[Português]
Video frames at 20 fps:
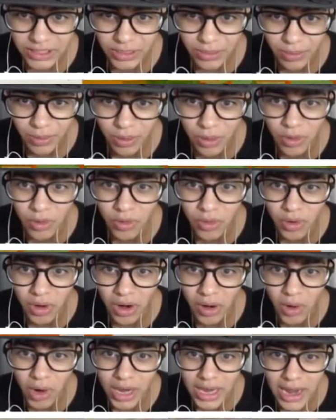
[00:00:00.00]
tipo,
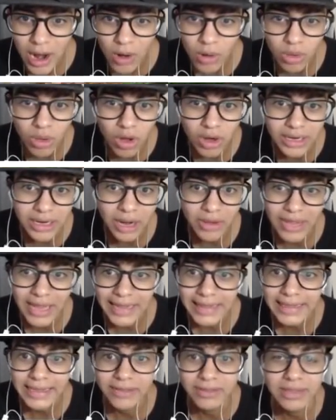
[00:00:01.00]
olhar um local lá
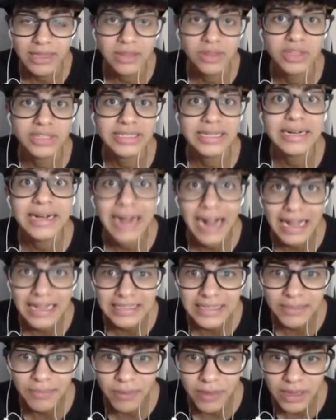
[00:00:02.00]
dentro da nossa
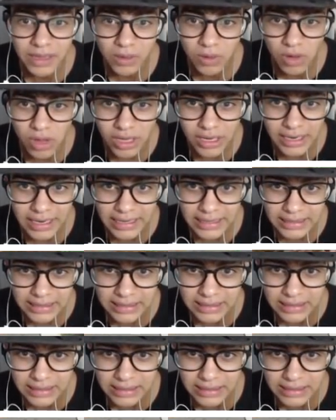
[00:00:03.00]
casa para colocar
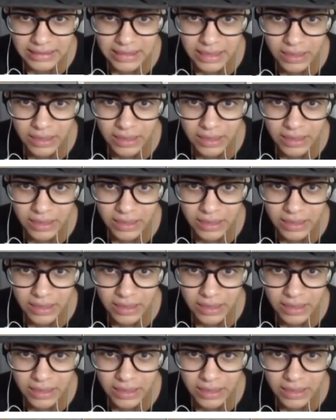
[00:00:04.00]
esses